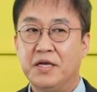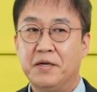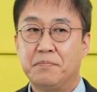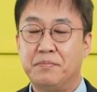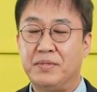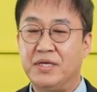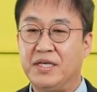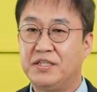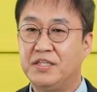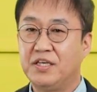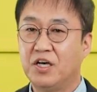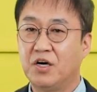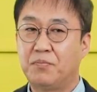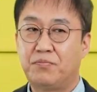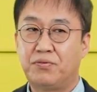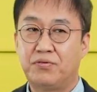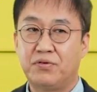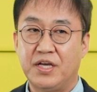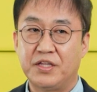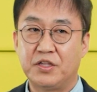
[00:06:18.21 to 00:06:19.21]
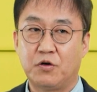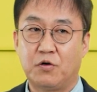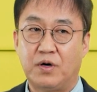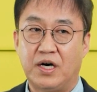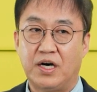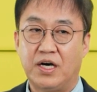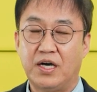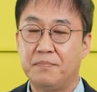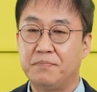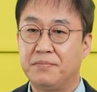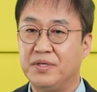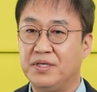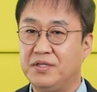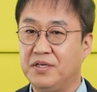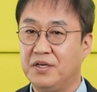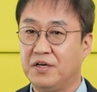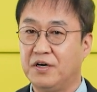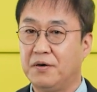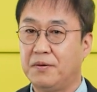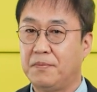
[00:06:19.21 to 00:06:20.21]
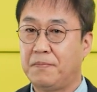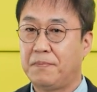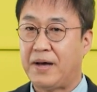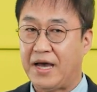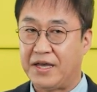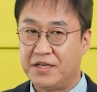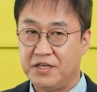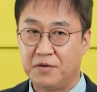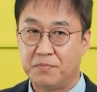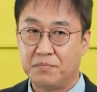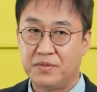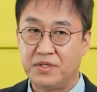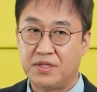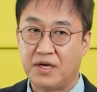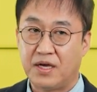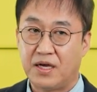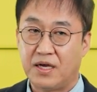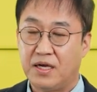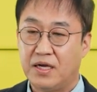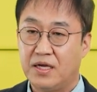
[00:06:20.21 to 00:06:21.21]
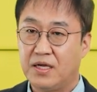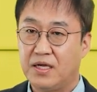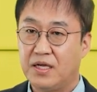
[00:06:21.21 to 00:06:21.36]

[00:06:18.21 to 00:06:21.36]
미디어 플래너와 미디어 바이어입니다.